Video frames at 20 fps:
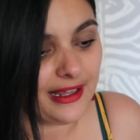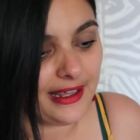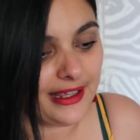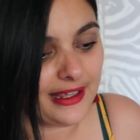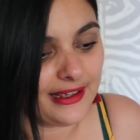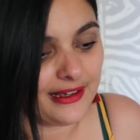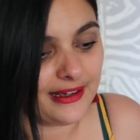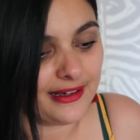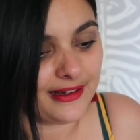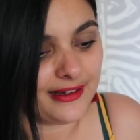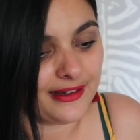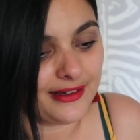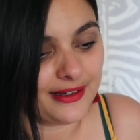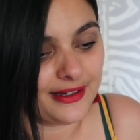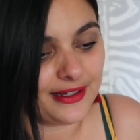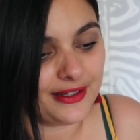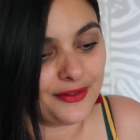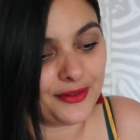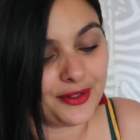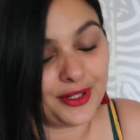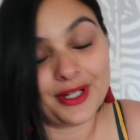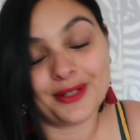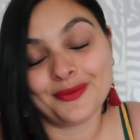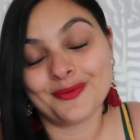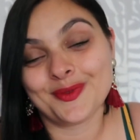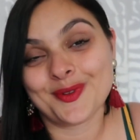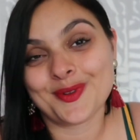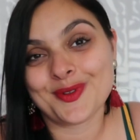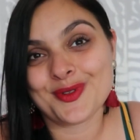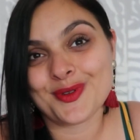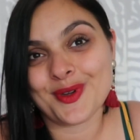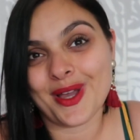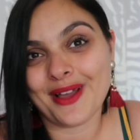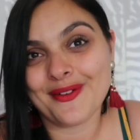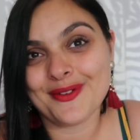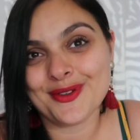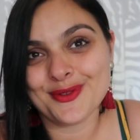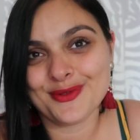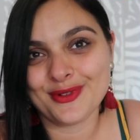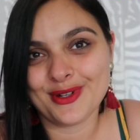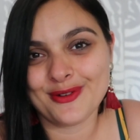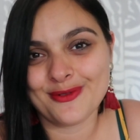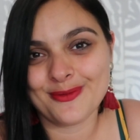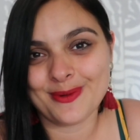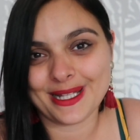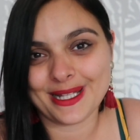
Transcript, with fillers: Euh, et, voilà, donc je suis ravie, je voulais vous